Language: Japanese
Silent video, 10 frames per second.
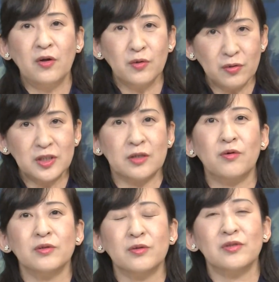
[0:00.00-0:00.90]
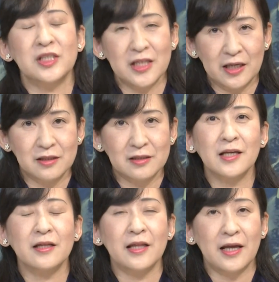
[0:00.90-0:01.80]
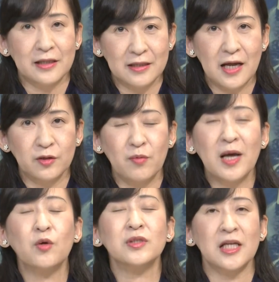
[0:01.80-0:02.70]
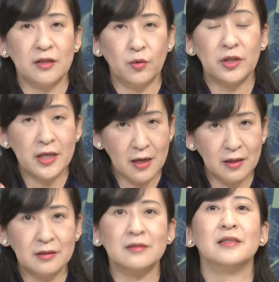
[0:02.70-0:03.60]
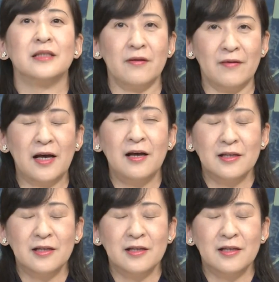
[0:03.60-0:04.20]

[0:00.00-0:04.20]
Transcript: 当時皇族時代けていたあの眞子さんのティアラについては